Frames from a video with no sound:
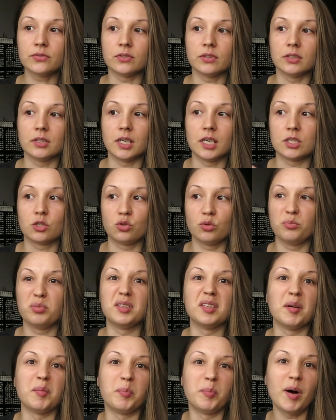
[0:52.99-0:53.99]
э,
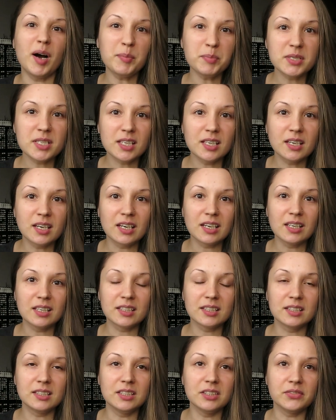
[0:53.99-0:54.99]
особенно бабский
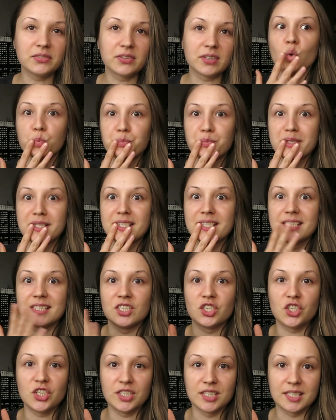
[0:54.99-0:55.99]
коллектив, упс,
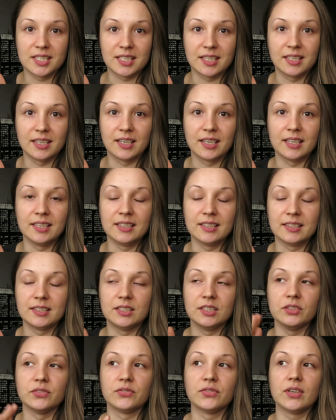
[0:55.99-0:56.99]
женский
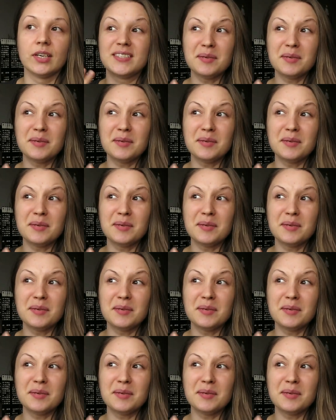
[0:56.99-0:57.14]
коллектив.